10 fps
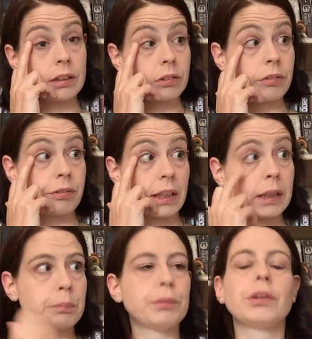so eine
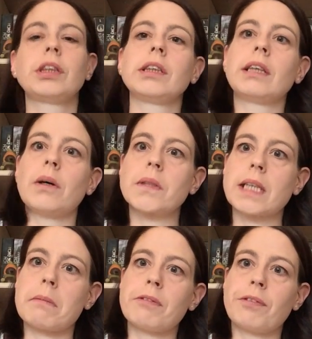weiche broschierte
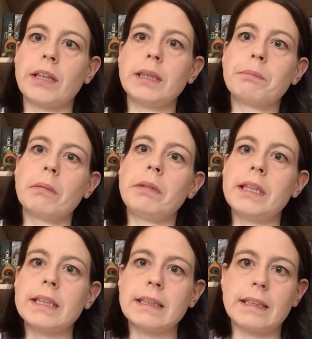Ausgabe fand ich beim
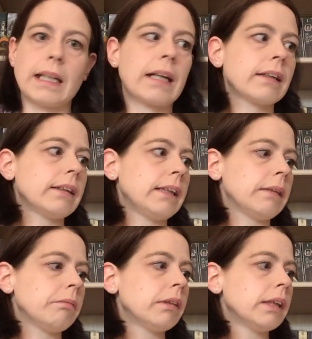Lesen sehr
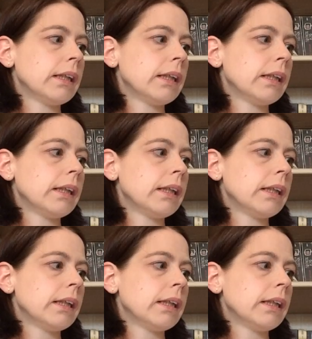angenehm.